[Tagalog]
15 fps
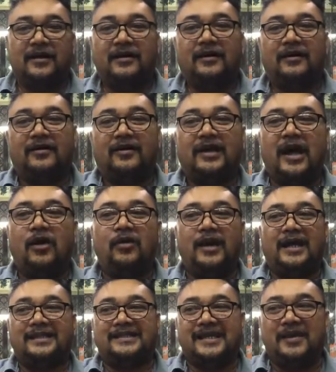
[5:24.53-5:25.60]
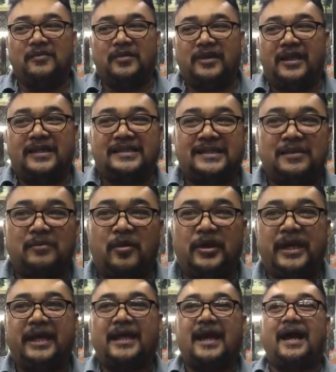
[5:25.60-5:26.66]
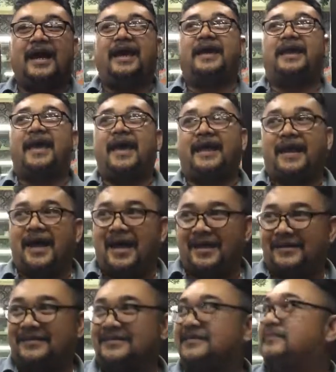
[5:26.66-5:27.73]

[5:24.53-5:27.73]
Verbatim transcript: Oh, sa imo din si Monica Herrera.